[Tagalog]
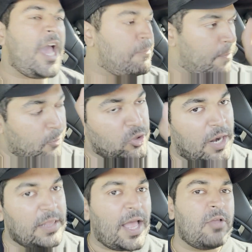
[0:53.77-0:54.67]
at papunta
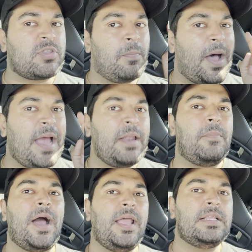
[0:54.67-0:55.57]
na tayo sa bahay ng
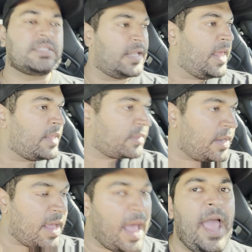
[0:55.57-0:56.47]
mga insan
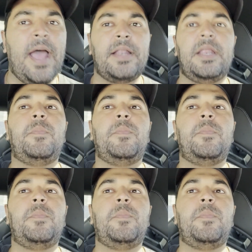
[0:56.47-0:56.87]
natin and